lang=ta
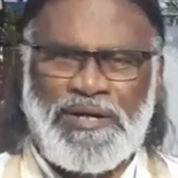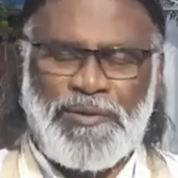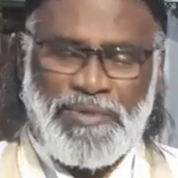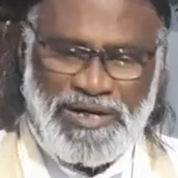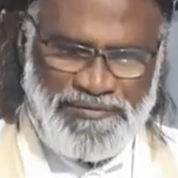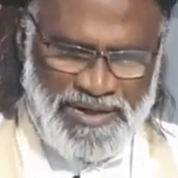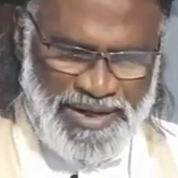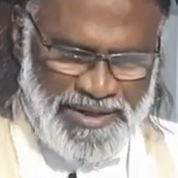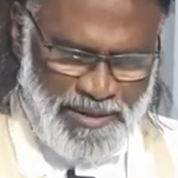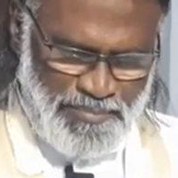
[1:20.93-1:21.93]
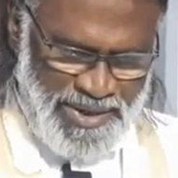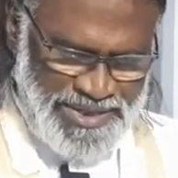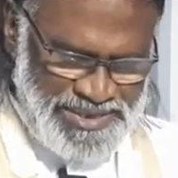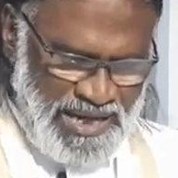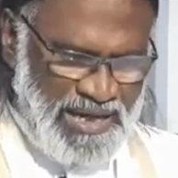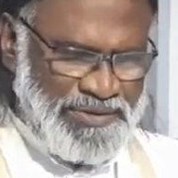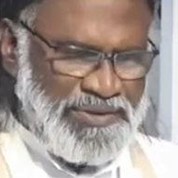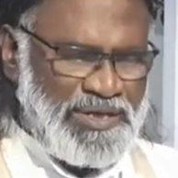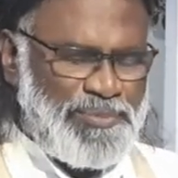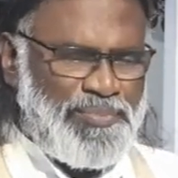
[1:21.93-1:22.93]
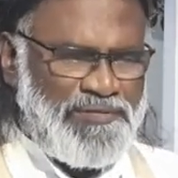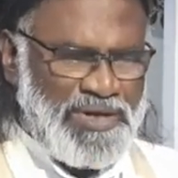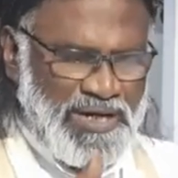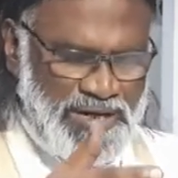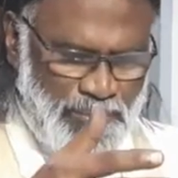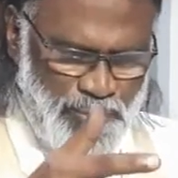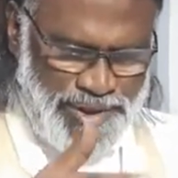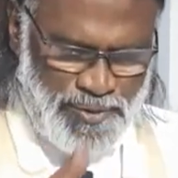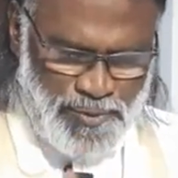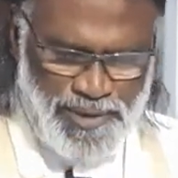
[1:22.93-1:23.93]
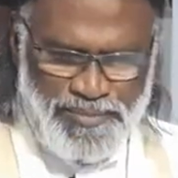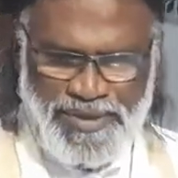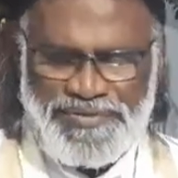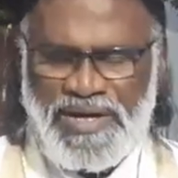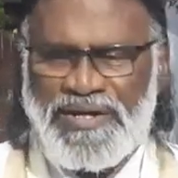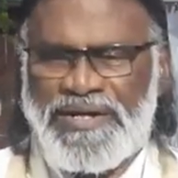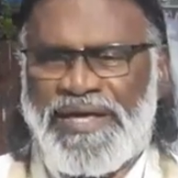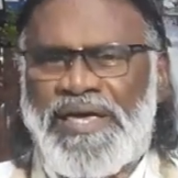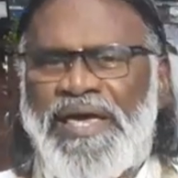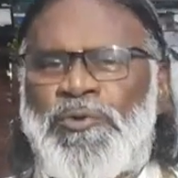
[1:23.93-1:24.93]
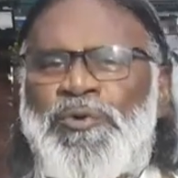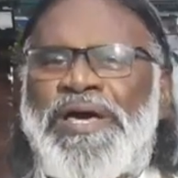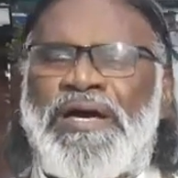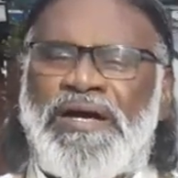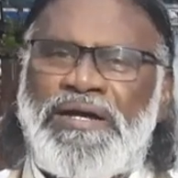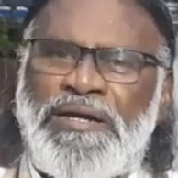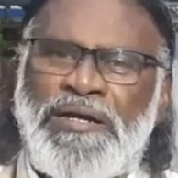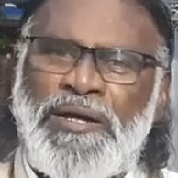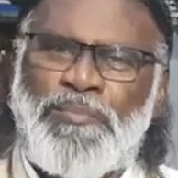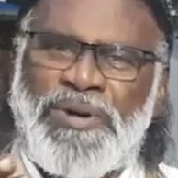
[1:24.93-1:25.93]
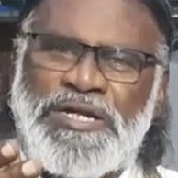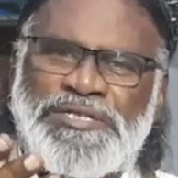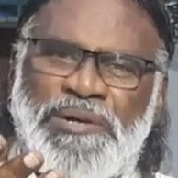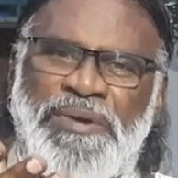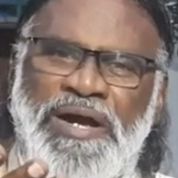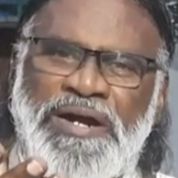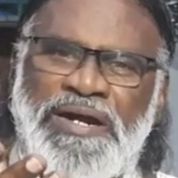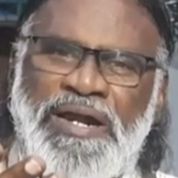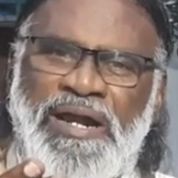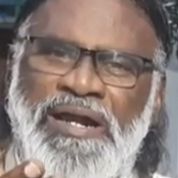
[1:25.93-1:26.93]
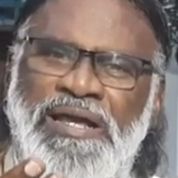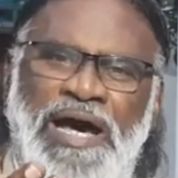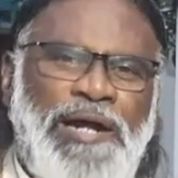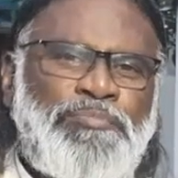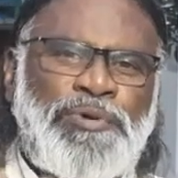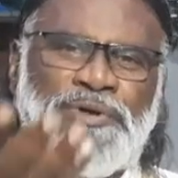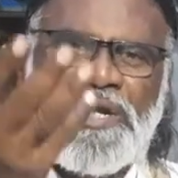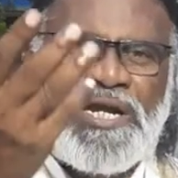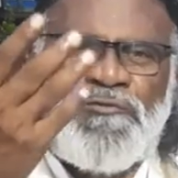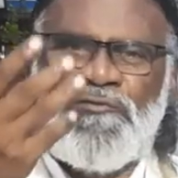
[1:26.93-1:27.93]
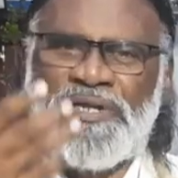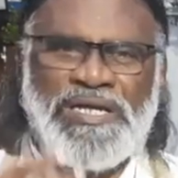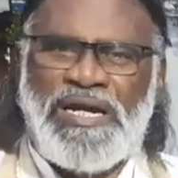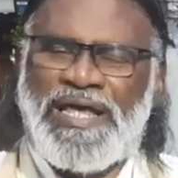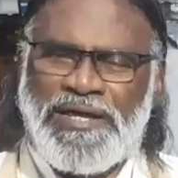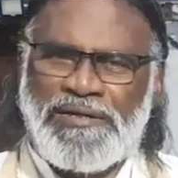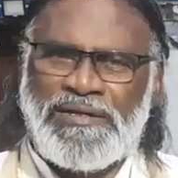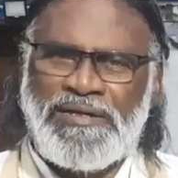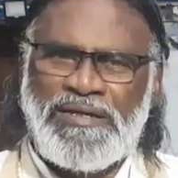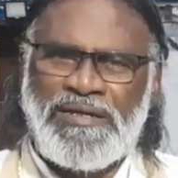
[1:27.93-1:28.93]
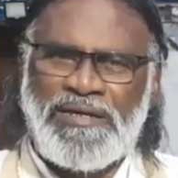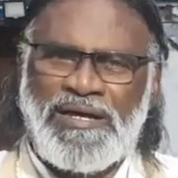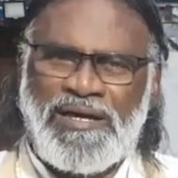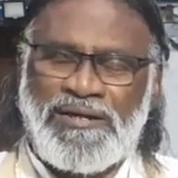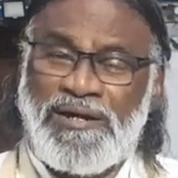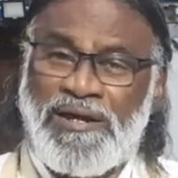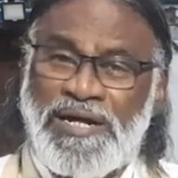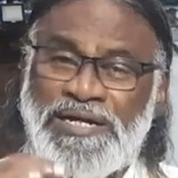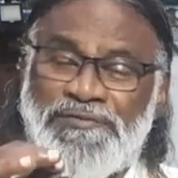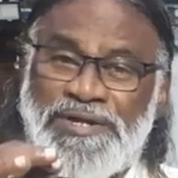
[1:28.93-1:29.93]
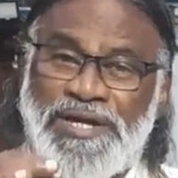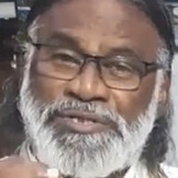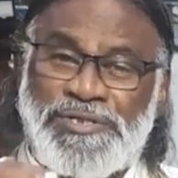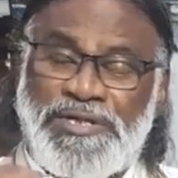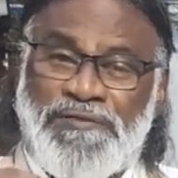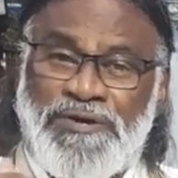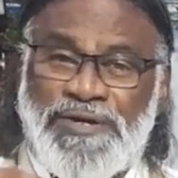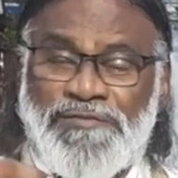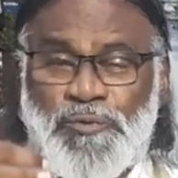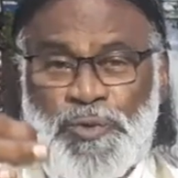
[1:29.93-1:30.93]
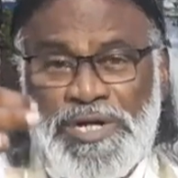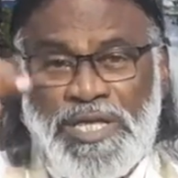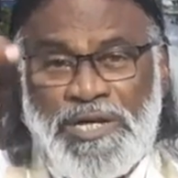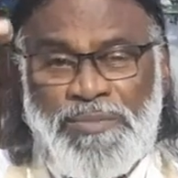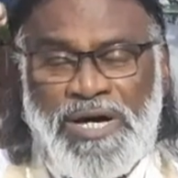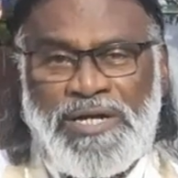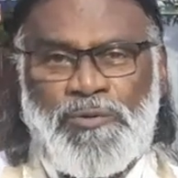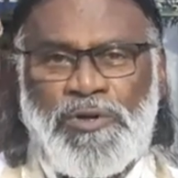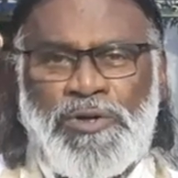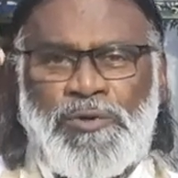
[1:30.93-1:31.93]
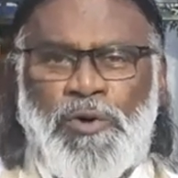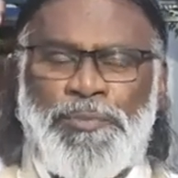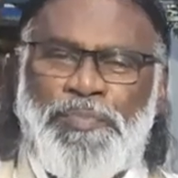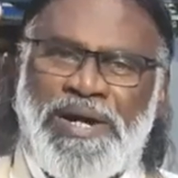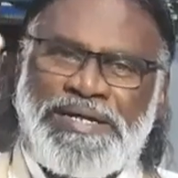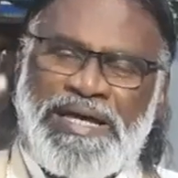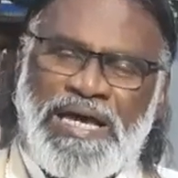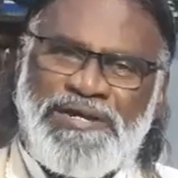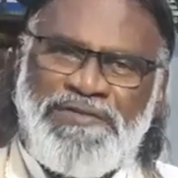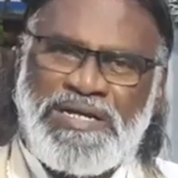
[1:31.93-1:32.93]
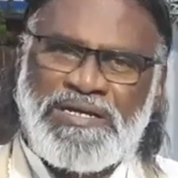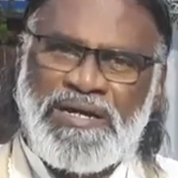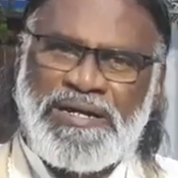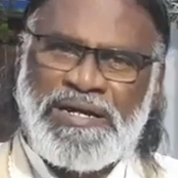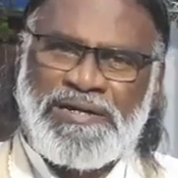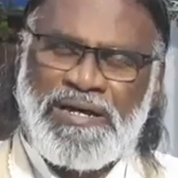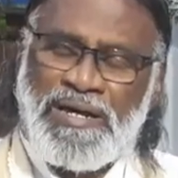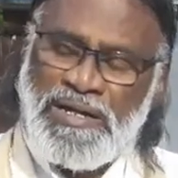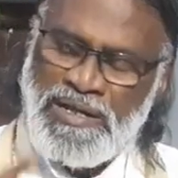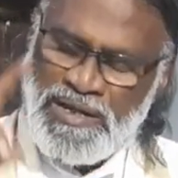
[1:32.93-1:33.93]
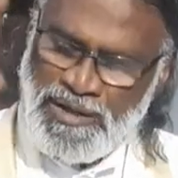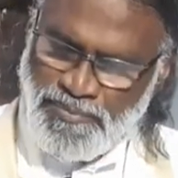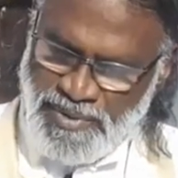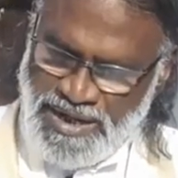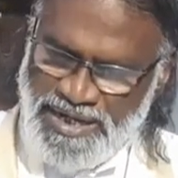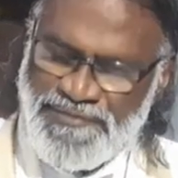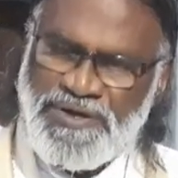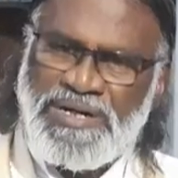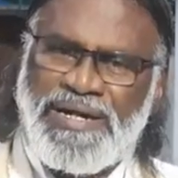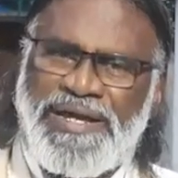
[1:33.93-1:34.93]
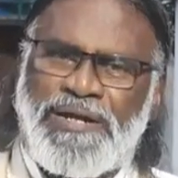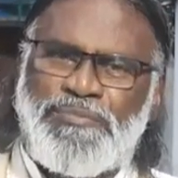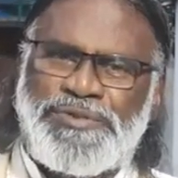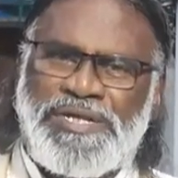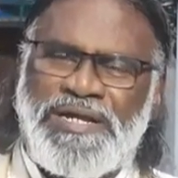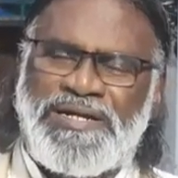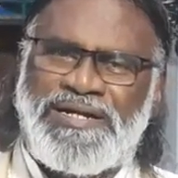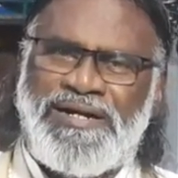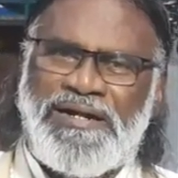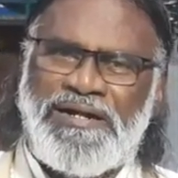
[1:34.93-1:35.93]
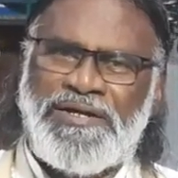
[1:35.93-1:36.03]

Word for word: அன்பானவர்களே நம்மை சார்ந்து இருப்பவர்கள் நம்முடைய குடும்பத்தாரிடையே கூட பல சமயங்களில் அன்பு நிலவுவதில்லை ஆனால் ஆண்டவர் இயேசு எவ்வளவு உன்னதமான ஒரு கோட்பாட்டை அறிவிக்கிறார் என்றால் பகைவர்களை அன்பு செய்யுங்கள்